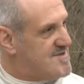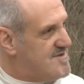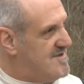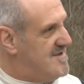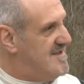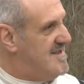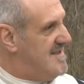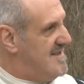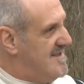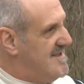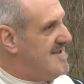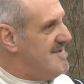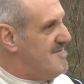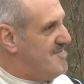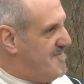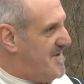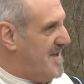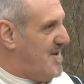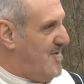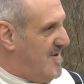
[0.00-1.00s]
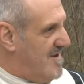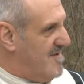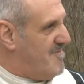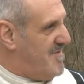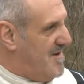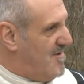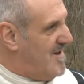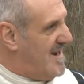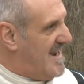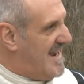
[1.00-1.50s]
caso per
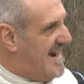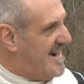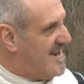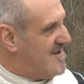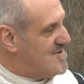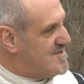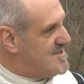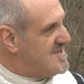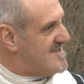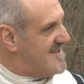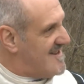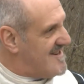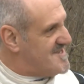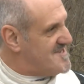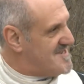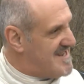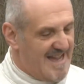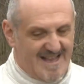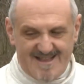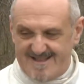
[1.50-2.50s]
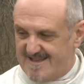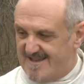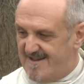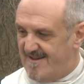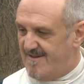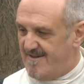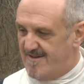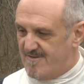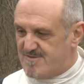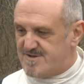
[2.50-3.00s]
una, per una, gara così
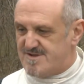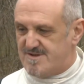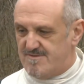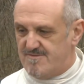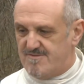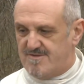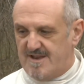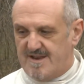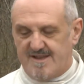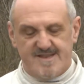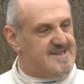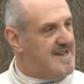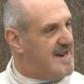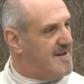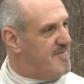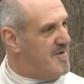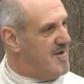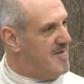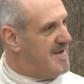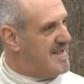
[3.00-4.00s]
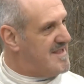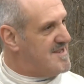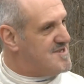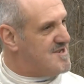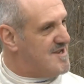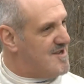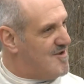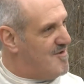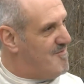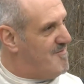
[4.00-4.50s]
stressante utilizzare
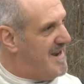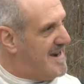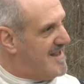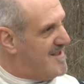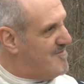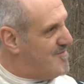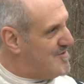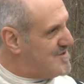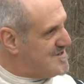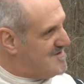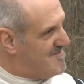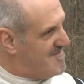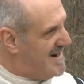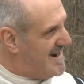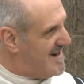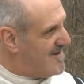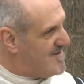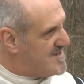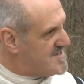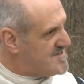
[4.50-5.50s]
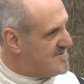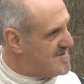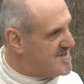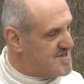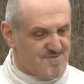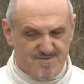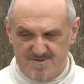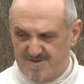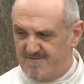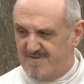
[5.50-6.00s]
pneumatici ricoperti può sembrare
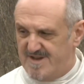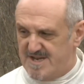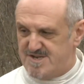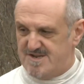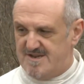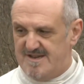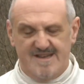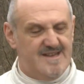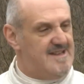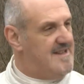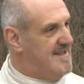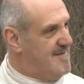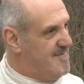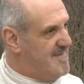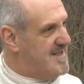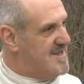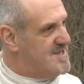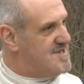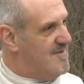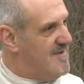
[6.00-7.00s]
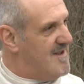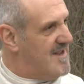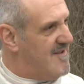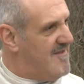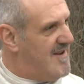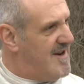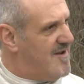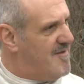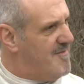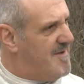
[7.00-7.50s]
quasi un assurdo, invece mi
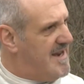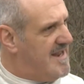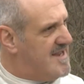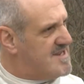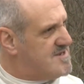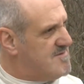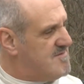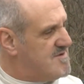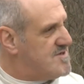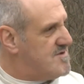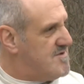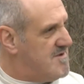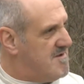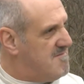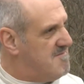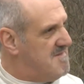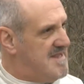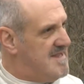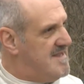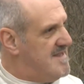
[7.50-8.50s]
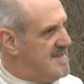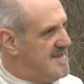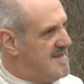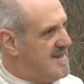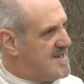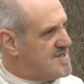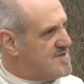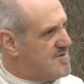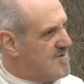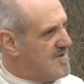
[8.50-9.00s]
dicevi che vanno benissimo, sono
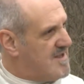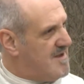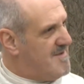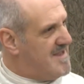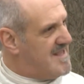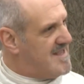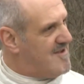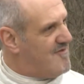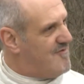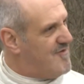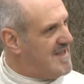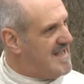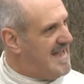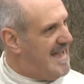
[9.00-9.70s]
sì, assolutamente sì.